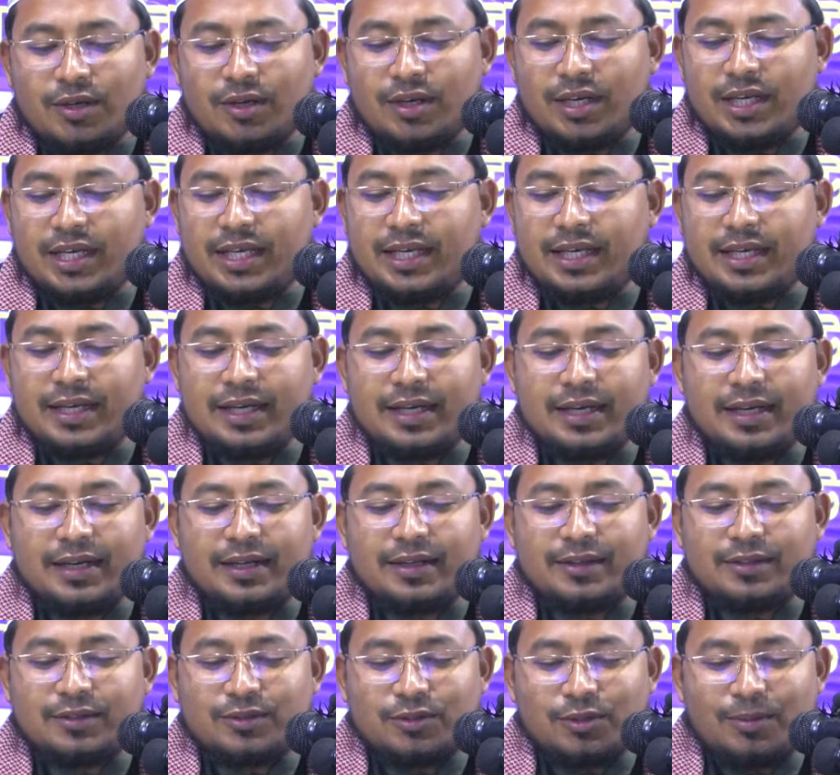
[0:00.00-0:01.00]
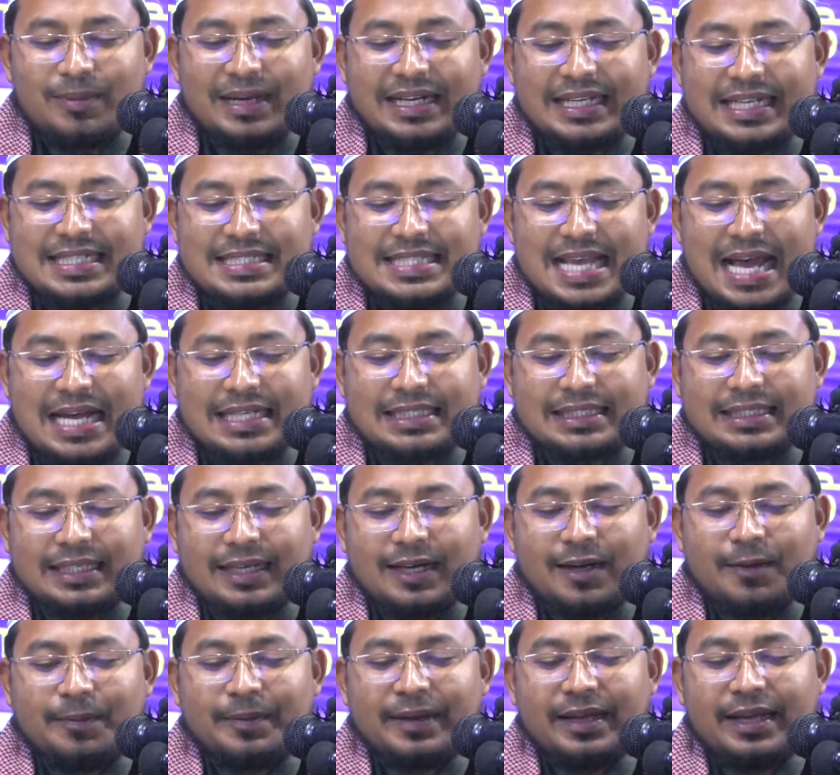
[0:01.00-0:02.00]
ওই তোমাকে জাগতে
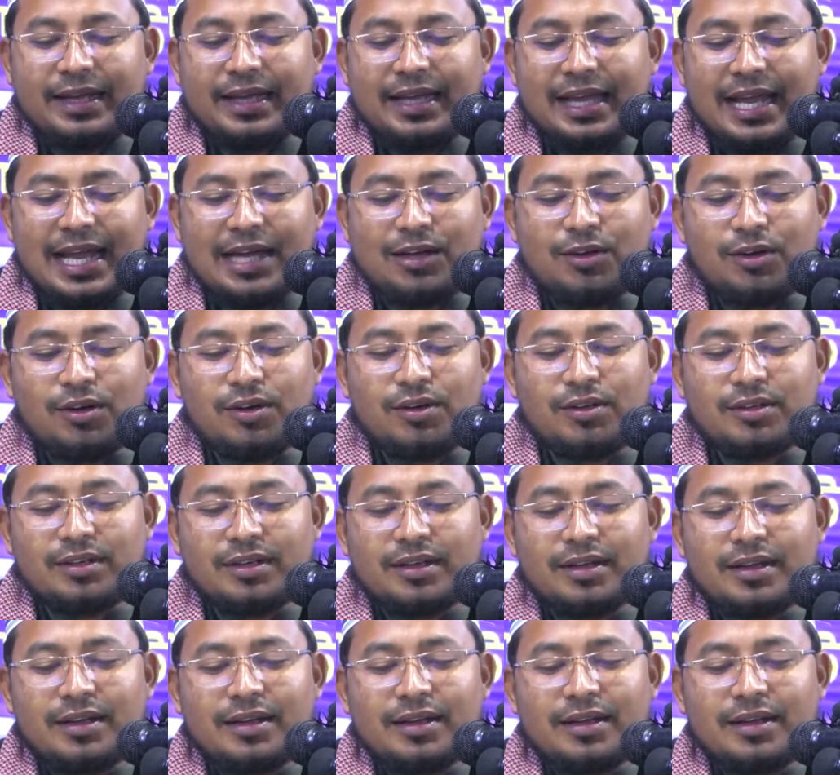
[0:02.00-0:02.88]
হবে এখন